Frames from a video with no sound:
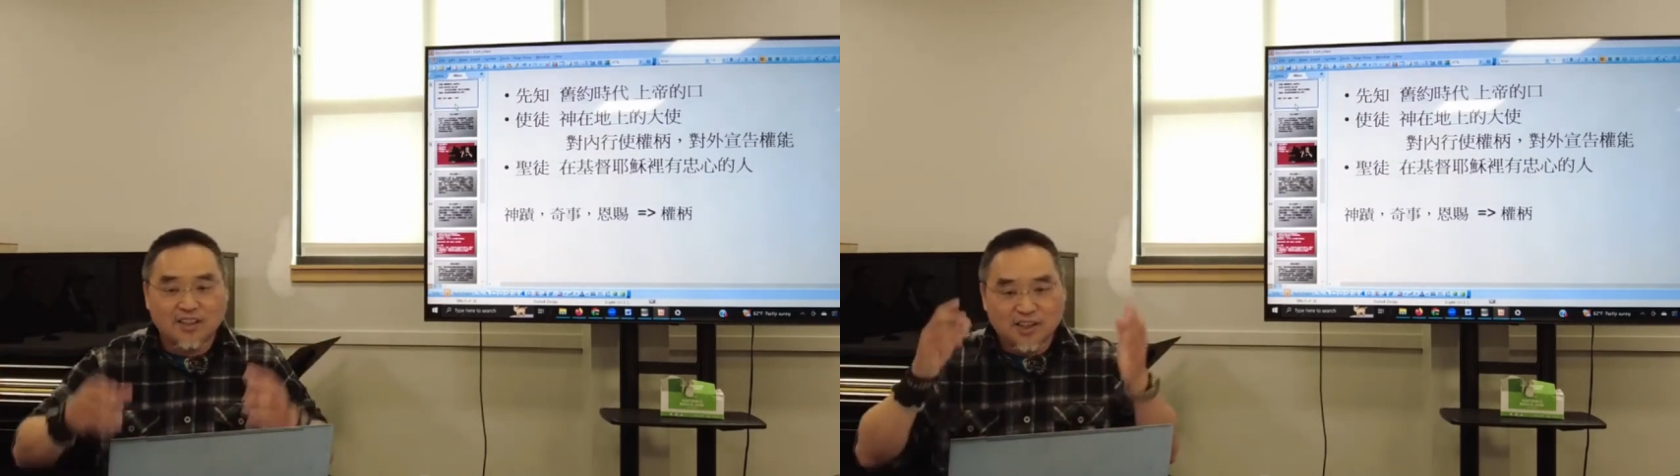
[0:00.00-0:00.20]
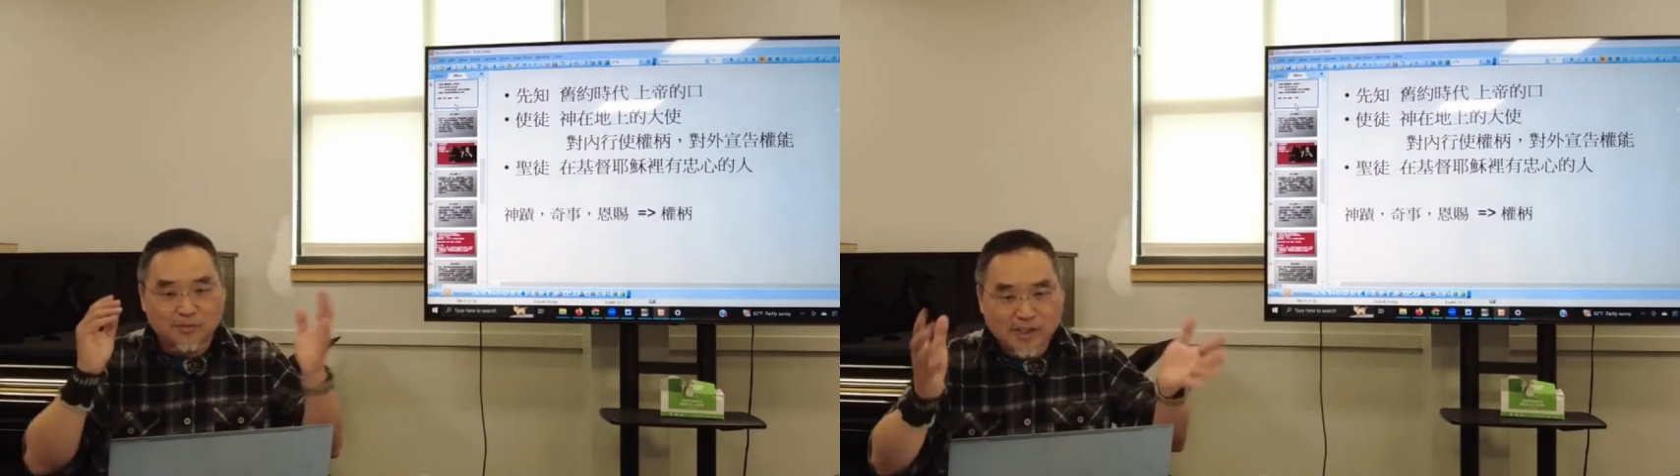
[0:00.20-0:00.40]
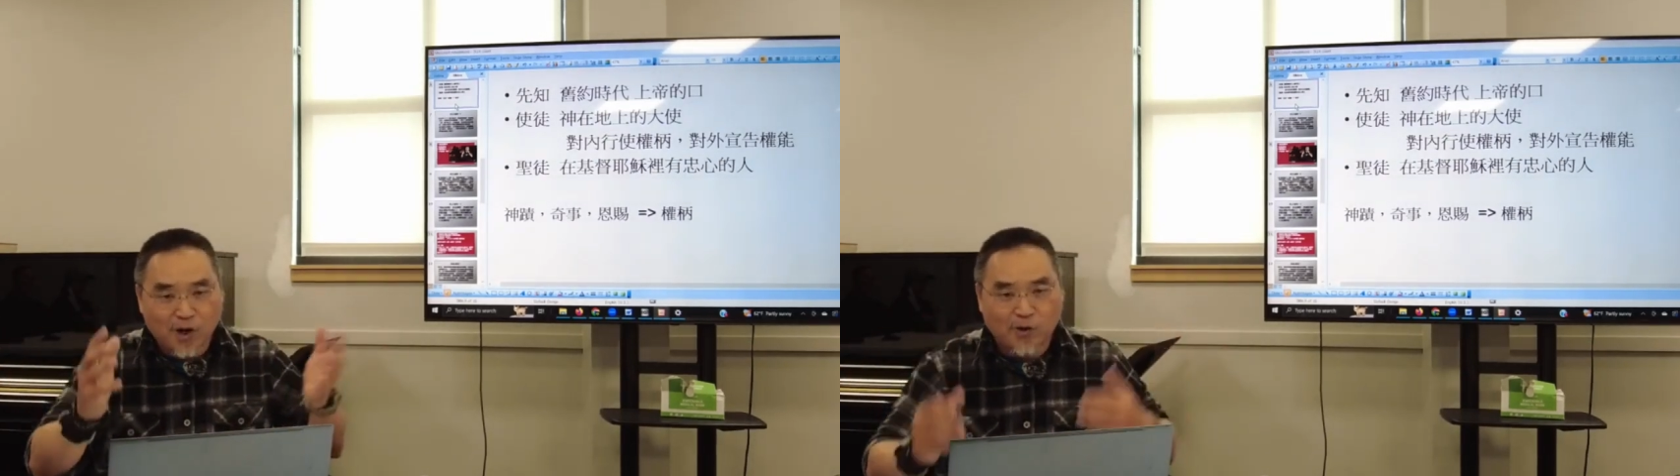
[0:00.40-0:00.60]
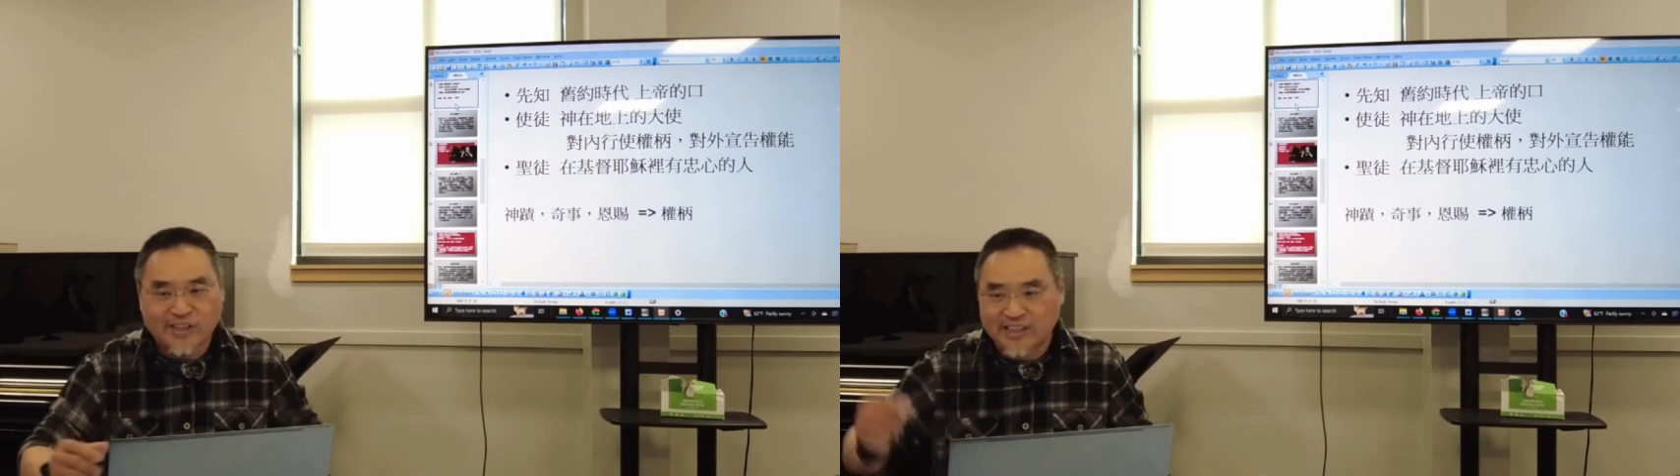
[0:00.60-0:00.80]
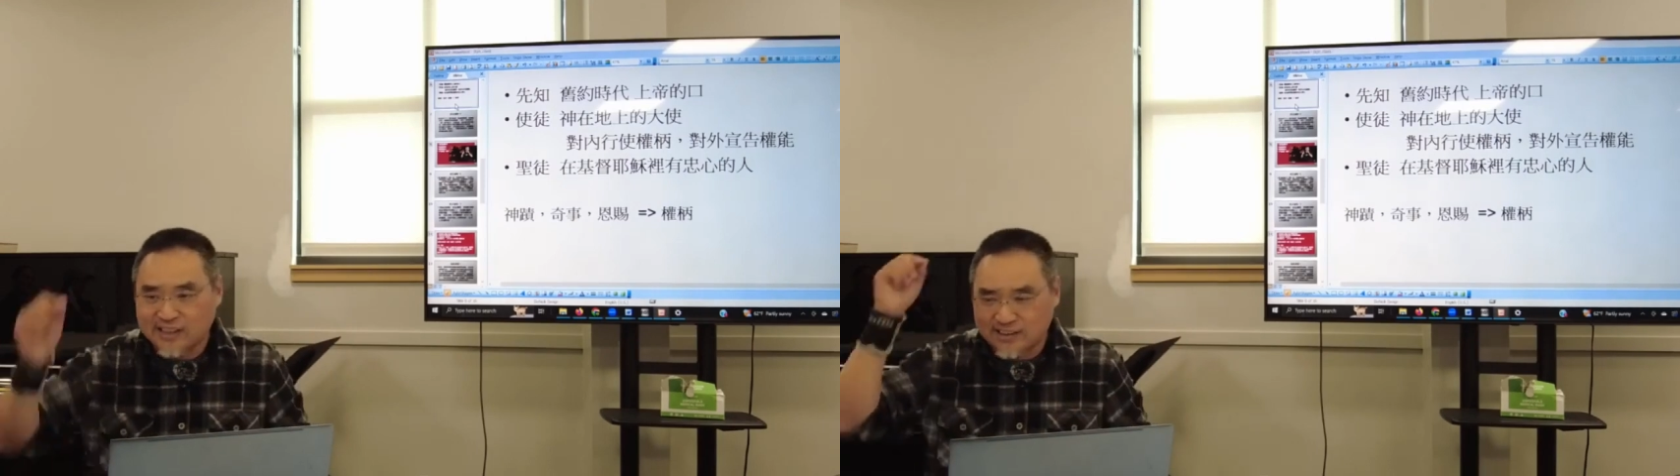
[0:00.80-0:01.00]
你们要悔
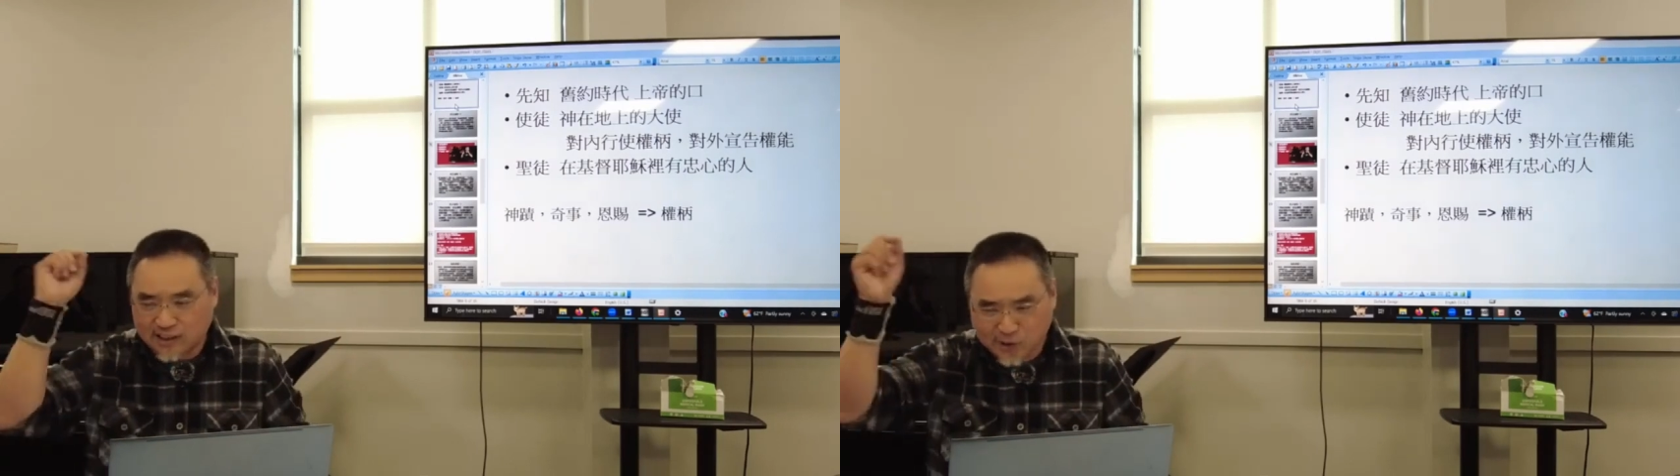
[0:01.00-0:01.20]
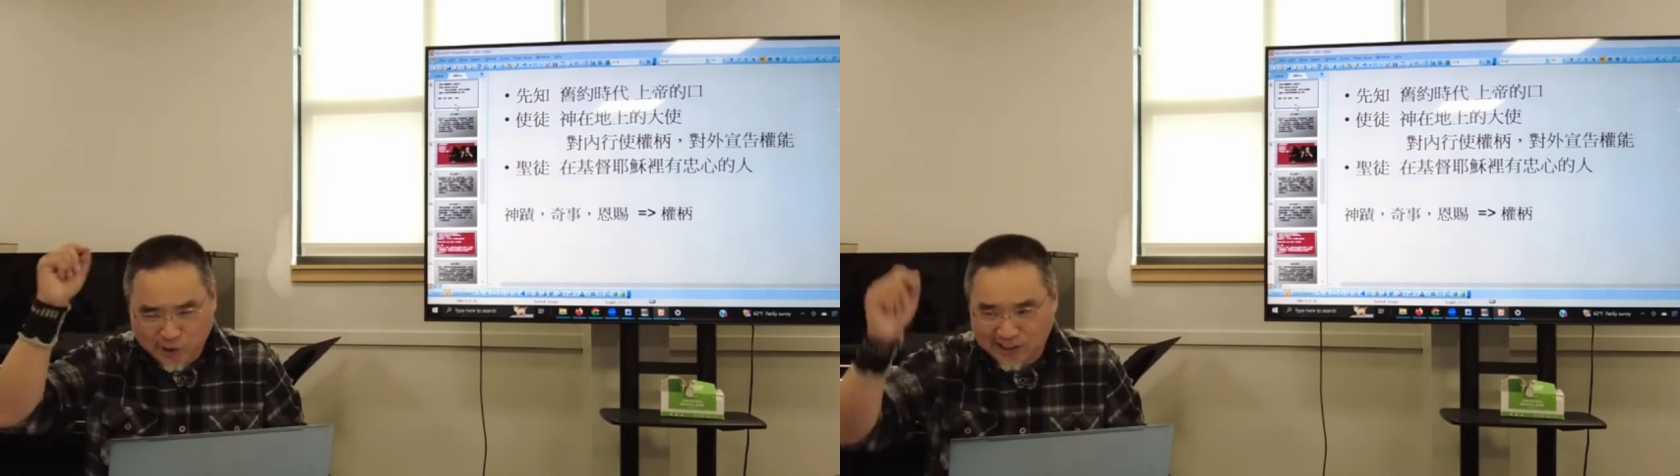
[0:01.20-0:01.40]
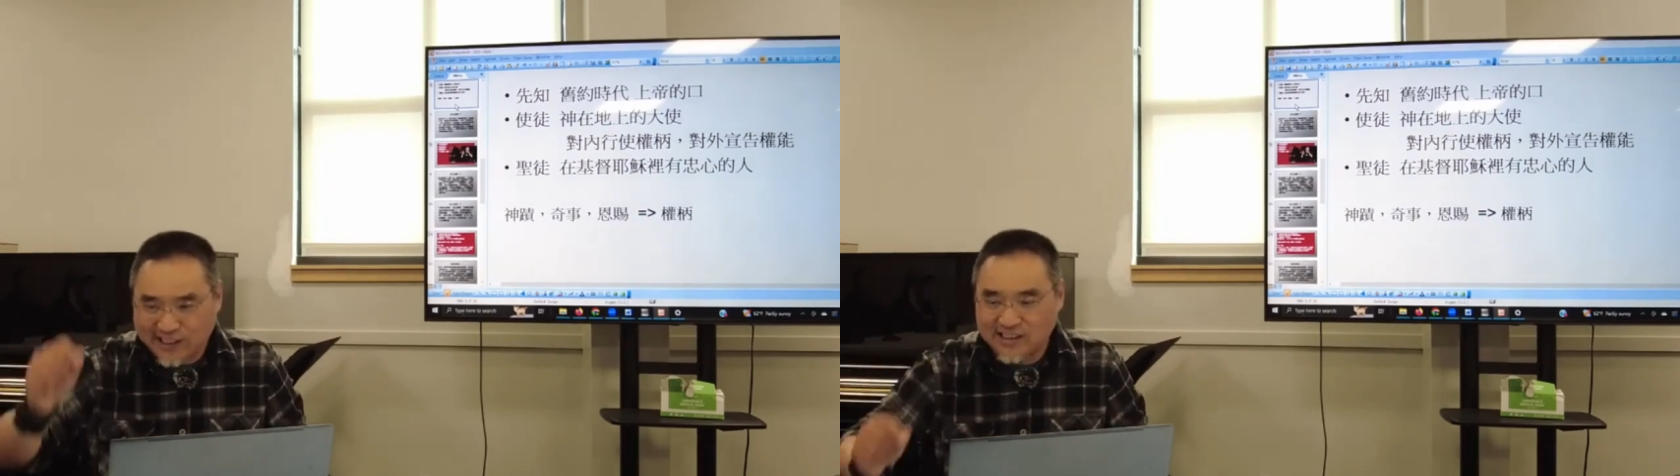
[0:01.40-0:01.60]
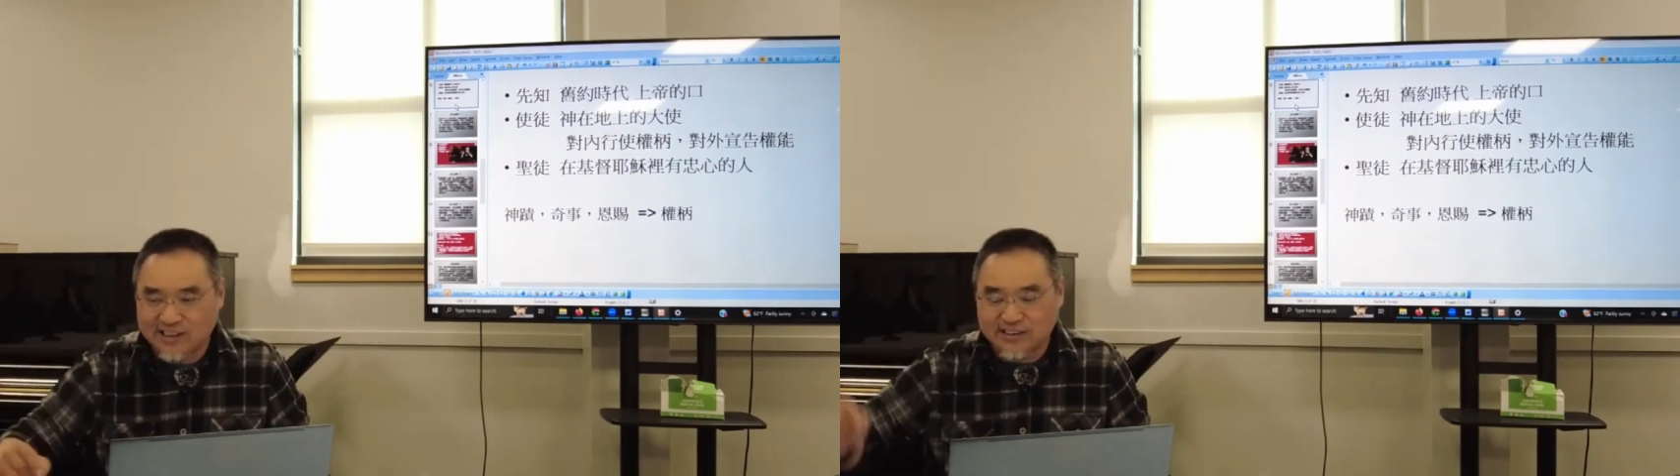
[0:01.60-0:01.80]
改，神就要来了，